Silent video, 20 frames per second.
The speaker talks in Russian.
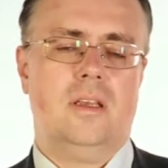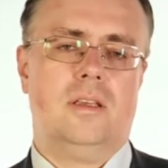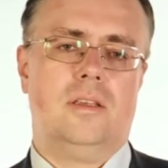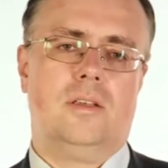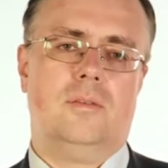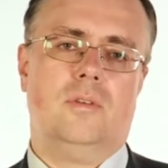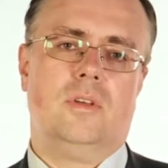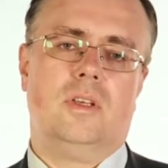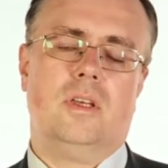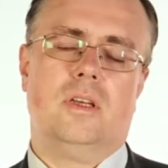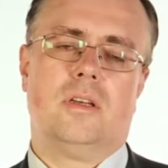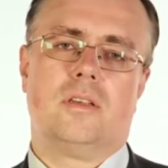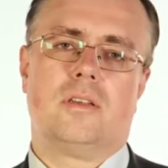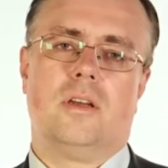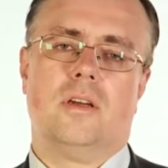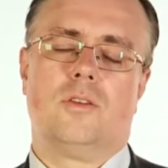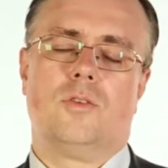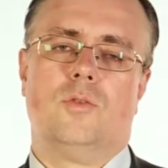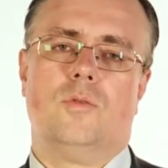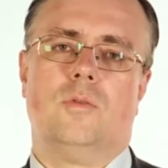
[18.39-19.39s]
Сегодня я
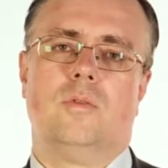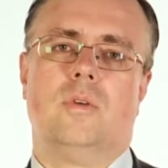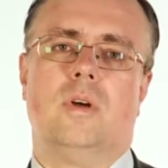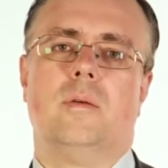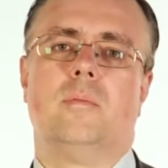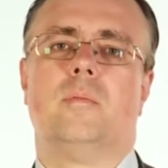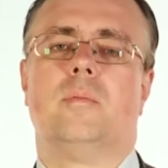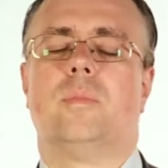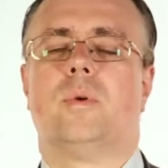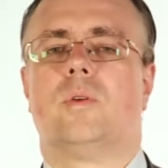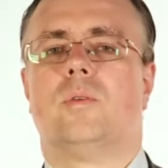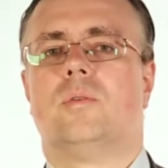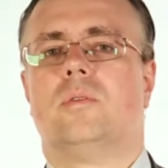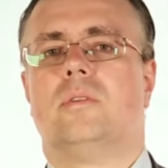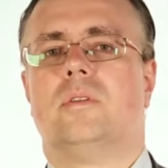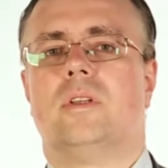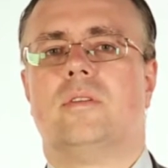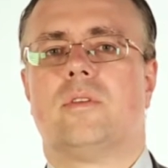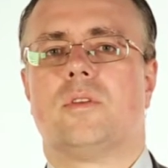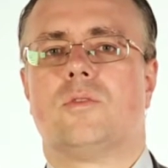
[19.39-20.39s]
расскажу вам
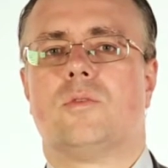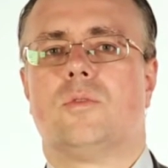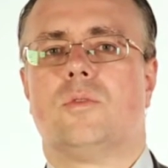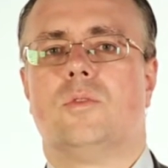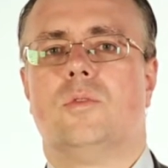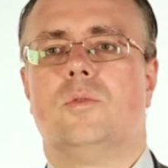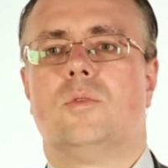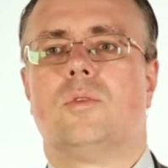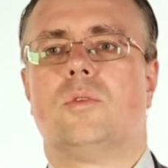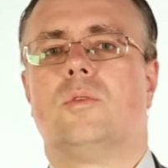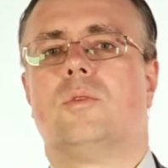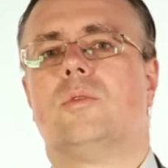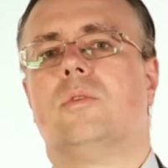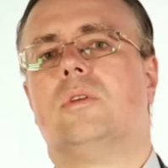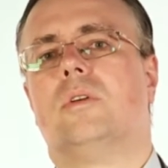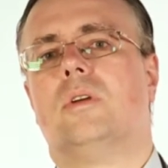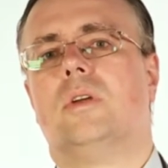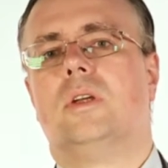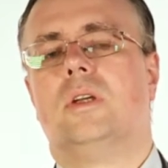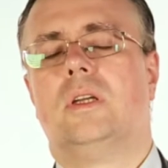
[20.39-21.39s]
про
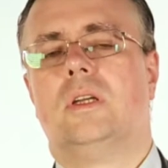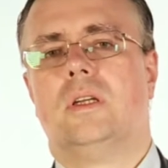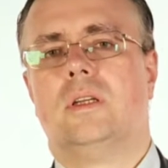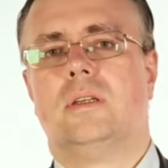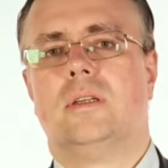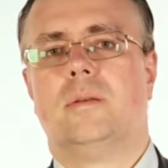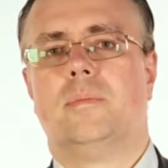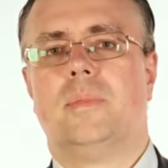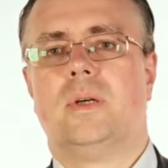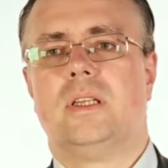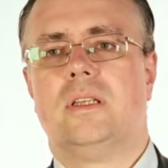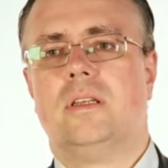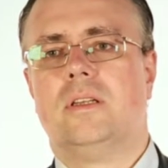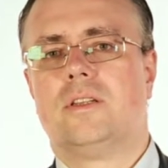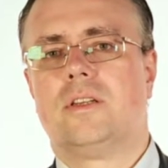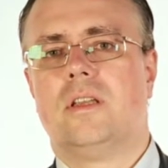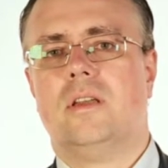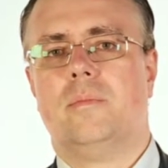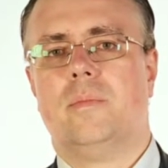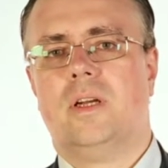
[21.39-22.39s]
инфраструктуру а,
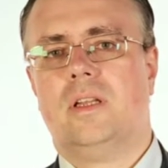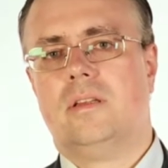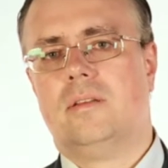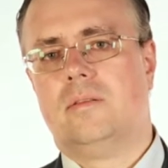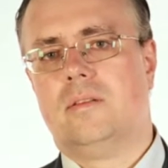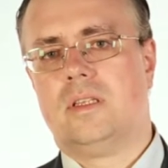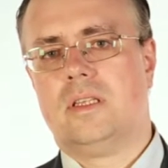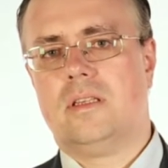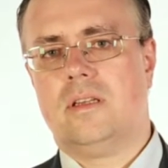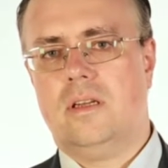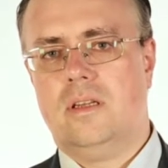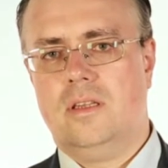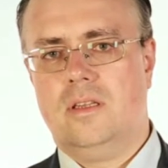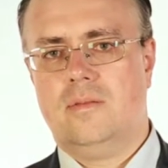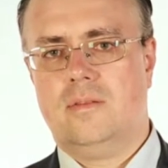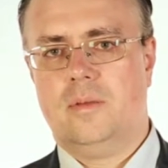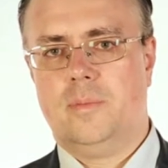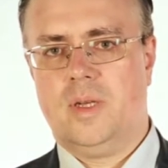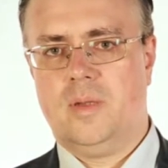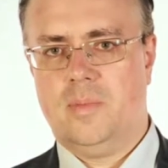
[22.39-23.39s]
поддержки малого и
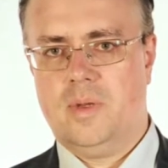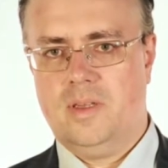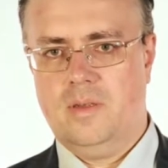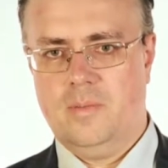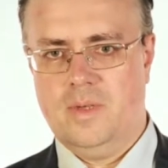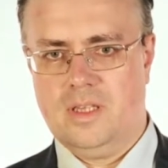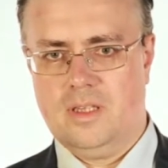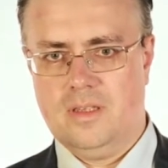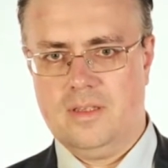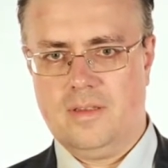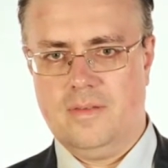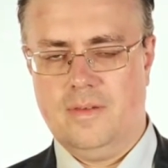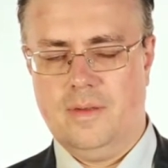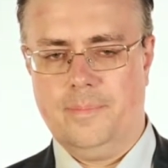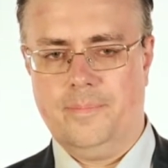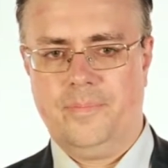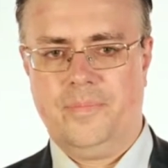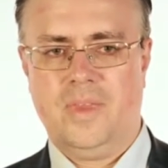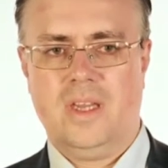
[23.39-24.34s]
среднего предпринимательства.